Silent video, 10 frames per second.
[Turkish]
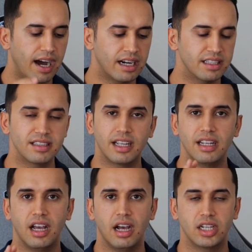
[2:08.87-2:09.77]

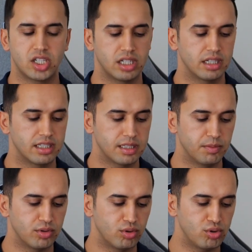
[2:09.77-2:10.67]
Ardından aç
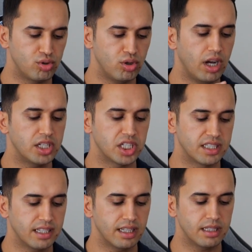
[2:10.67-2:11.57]
kısmı dönüşüyor. Aç'a
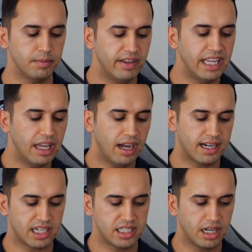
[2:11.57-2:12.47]
tıkladım ve
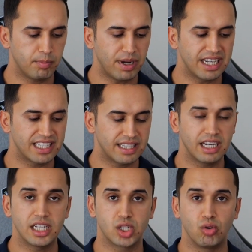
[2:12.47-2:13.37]
arkadaşlar Binance
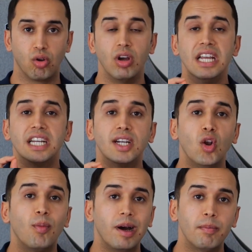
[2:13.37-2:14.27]
TR açılıyor.
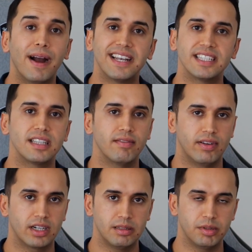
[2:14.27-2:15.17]
Global Binance'ten
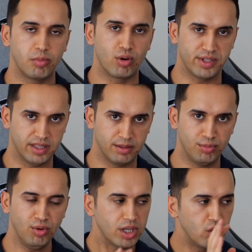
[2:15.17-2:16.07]
farklı bir borsadır
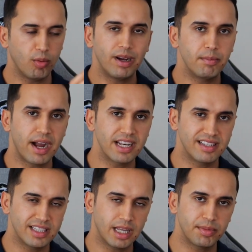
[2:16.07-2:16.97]
bu. Global
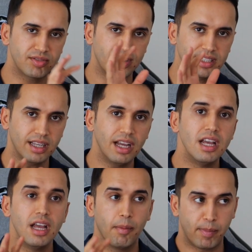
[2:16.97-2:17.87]
Binance hesabınız varsa
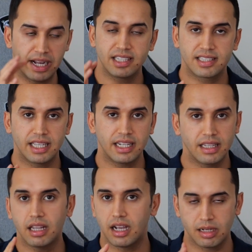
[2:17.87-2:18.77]
Binance
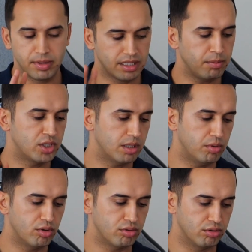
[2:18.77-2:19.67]
TR'de de ayrı bir hesap
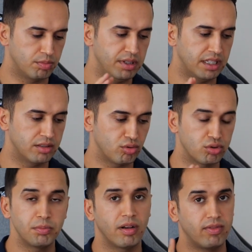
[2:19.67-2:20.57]
açabiliyorsunuz. Bilginiz
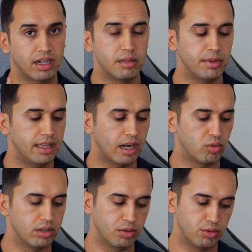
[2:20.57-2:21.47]
olsun ben farklı mailler
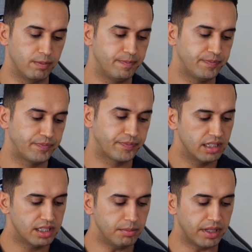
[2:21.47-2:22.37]
kullanıyorum.
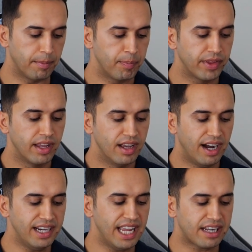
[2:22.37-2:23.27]
Şimdi
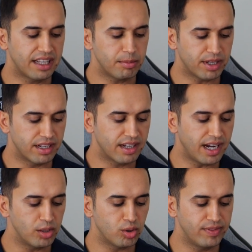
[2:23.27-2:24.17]
ana ekranda bakın
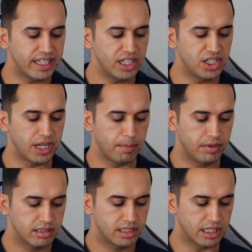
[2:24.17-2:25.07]
kaydol ve giriş yap
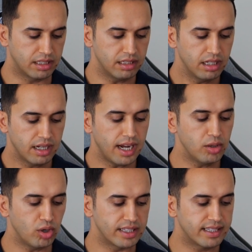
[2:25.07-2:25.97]
çıktı.
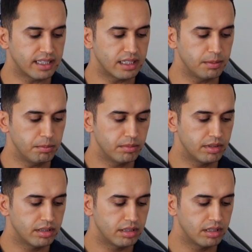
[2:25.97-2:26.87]
Kaydola tıkladım.
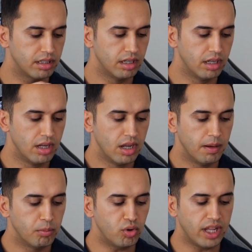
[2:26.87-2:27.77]

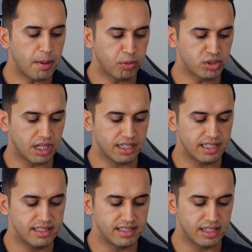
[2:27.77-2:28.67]
Buraya posta
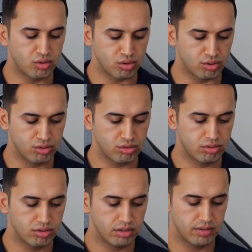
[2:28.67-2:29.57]
adresinizi
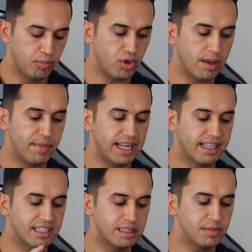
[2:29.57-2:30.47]
yazıyorsunuz. Buraya
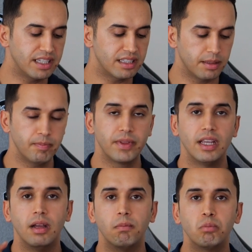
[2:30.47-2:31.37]
mail adresimi girdim.
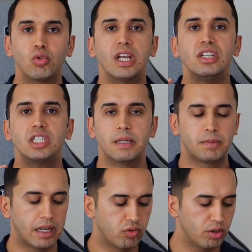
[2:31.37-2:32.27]
Buraya
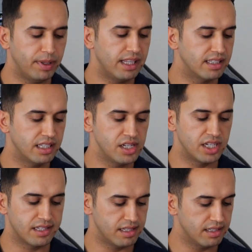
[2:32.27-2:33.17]
cep telefonu bilginizi
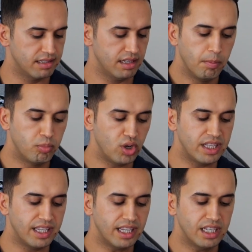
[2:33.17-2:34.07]
gireceksiniz.
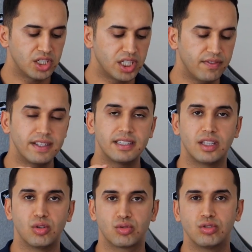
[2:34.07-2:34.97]
Buraya da şifrenizi
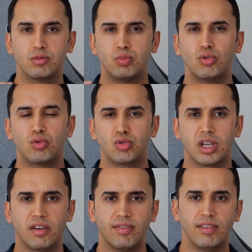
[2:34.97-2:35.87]
giriyorsunuz. Büyük küçük
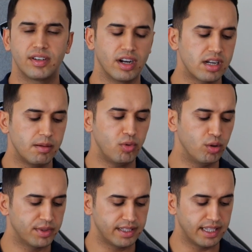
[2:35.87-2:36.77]
harf rakam
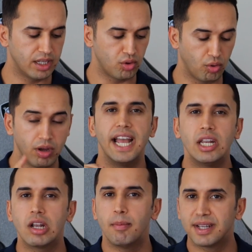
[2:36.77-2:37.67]
olması gerekiyor.
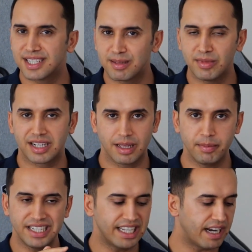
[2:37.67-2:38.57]
En önemli
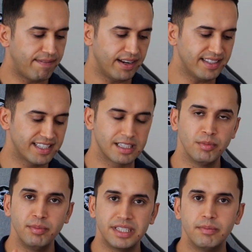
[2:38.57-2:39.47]
kısımlardan biri de referans
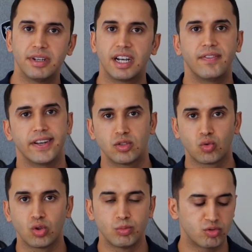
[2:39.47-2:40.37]
kısmı. Bizim bir referans
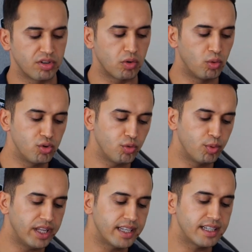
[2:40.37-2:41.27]
kodumuz var. Onu
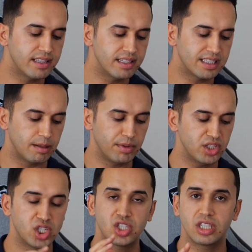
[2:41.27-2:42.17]
buraya girdiğiniz
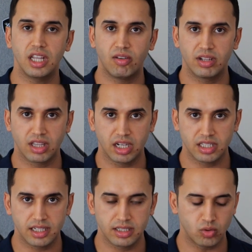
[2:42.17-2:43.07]
zaman çeşitli
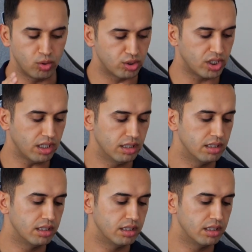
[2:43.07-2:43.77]
avantajlarınız olacak.